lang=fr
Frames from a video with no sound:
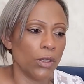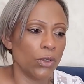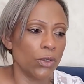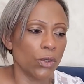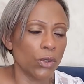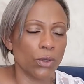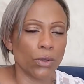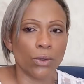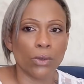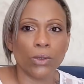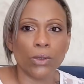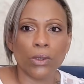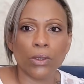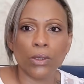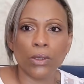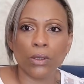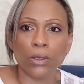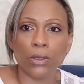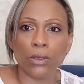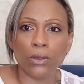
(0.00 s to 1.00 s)
dans
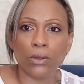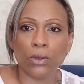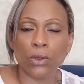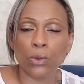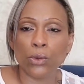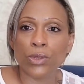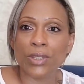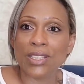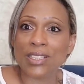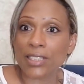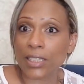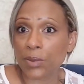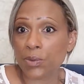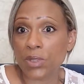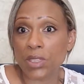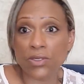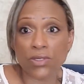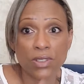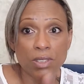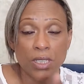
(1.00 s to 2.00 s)
le, dans le
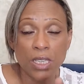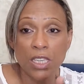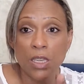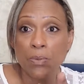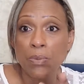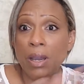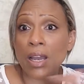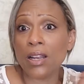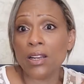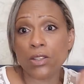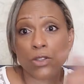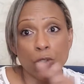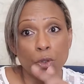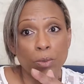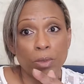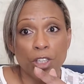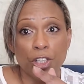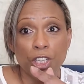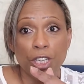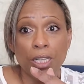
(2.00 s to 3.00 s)
descriptif. Si ça y est pas, allez
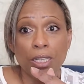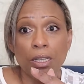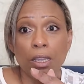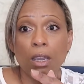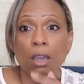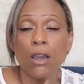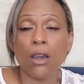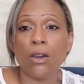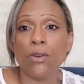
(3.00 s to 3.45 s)
sur ma chaîne.